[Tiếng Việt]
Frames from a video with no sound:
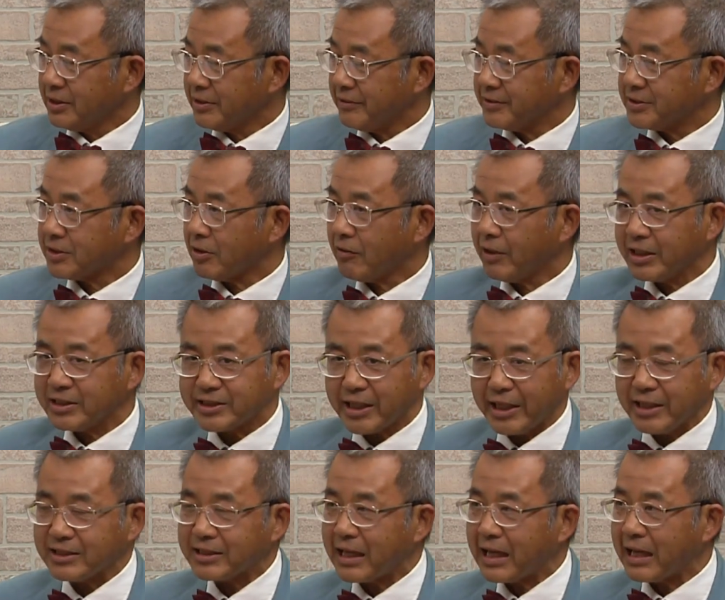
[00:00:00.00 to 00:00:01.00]
thì xong anh
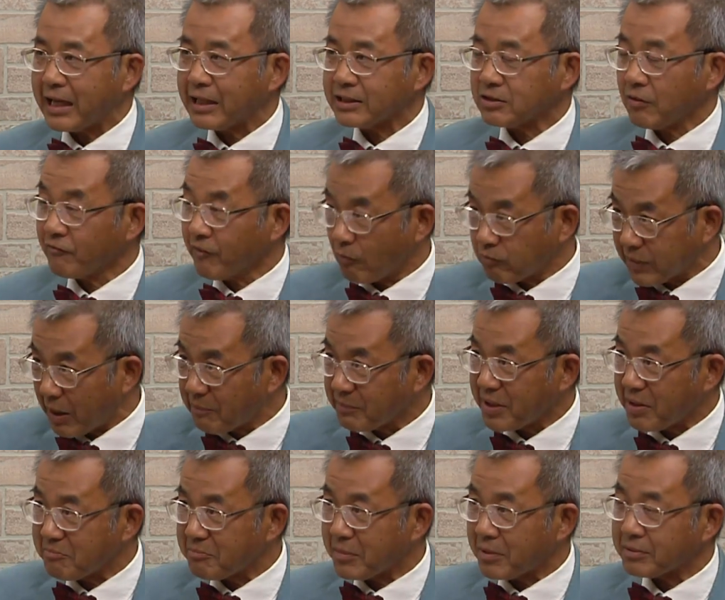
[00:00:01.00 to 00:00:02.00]
chạy ra trong vòng 5
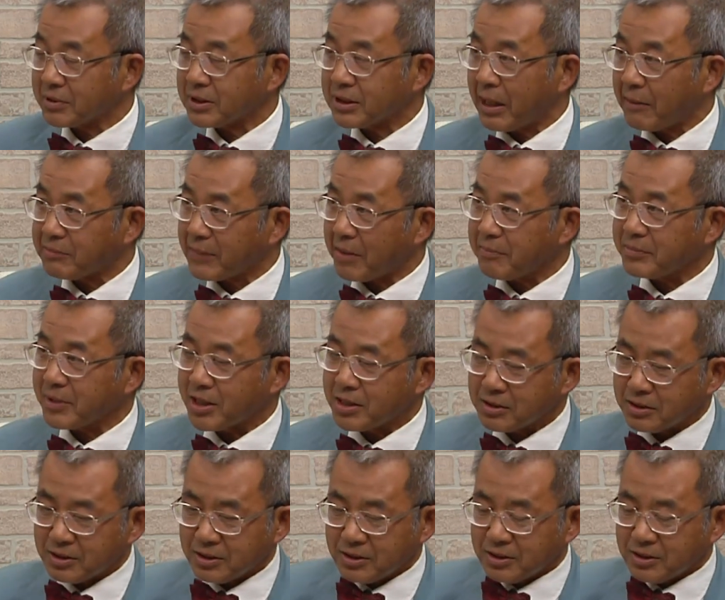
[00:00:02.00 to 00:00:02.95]
năm 5 năm nhé